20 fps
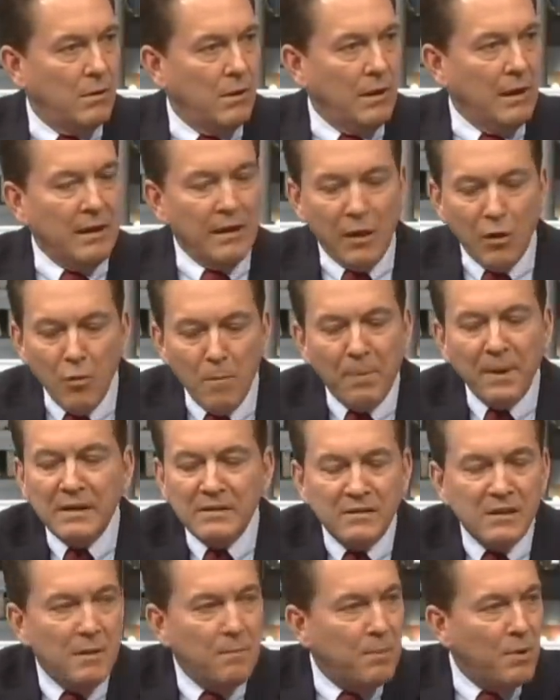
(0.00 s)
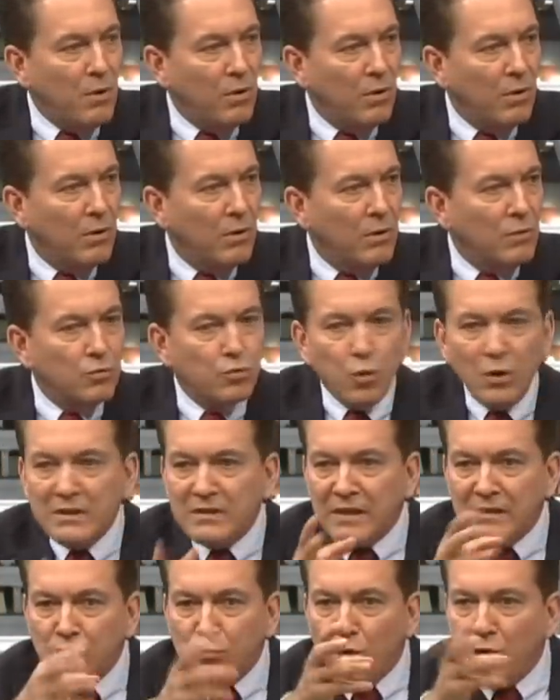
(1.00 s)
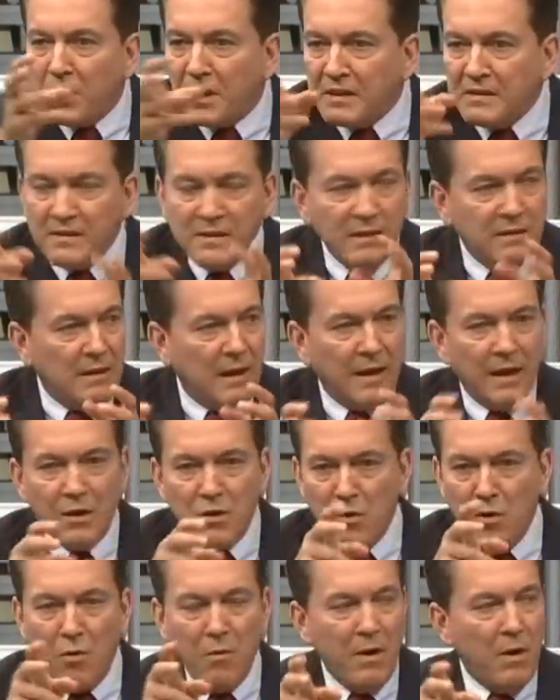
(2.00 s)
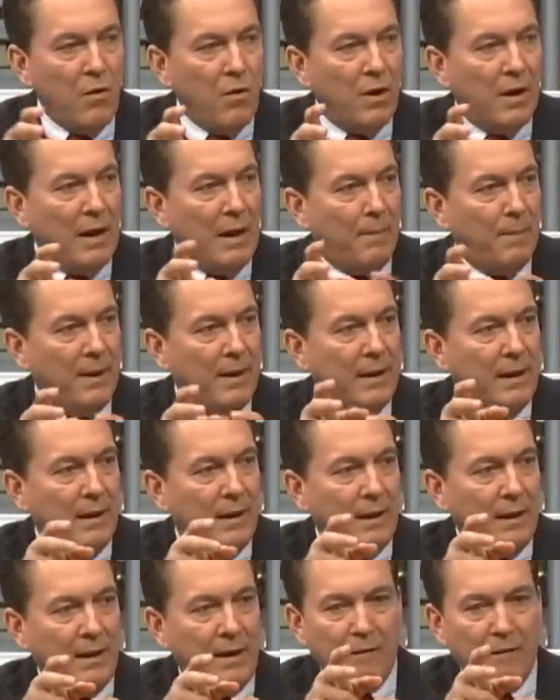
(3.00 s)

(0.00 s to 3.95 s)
Y desde un principio, toda esa sonrisita que yo veo en,